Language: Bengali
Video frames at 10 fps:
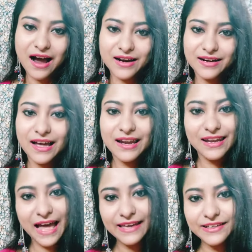আর
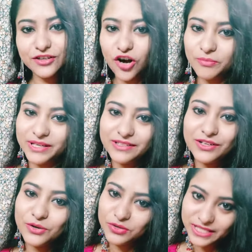লাইক কমেন্ট
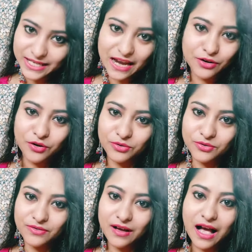ও শেয়ার করো
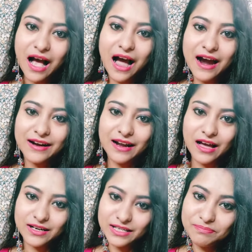আর
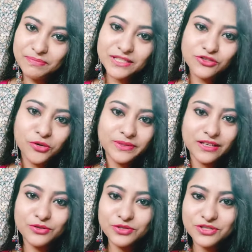রিম্পিস কবিতা
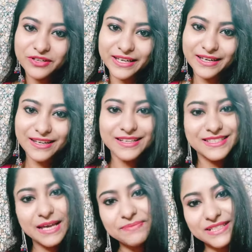গুচ্ছকে
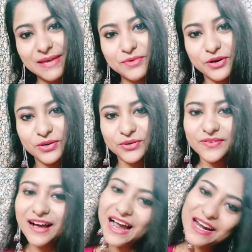সাবস্ক্রাইব করো
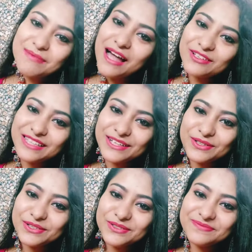আর ভালো
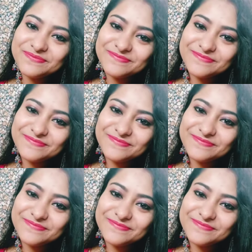থেকো